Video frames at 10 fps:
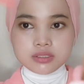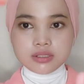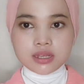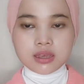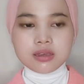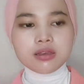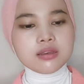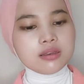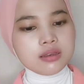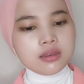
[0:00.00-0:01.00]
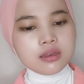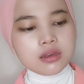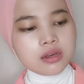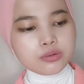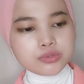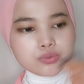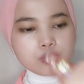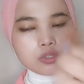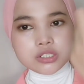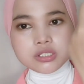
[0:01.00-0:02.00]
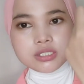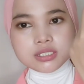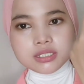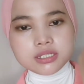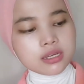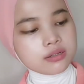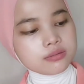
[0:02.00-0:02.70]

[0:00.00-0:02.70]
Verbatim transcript: nah aku swatch di sini ya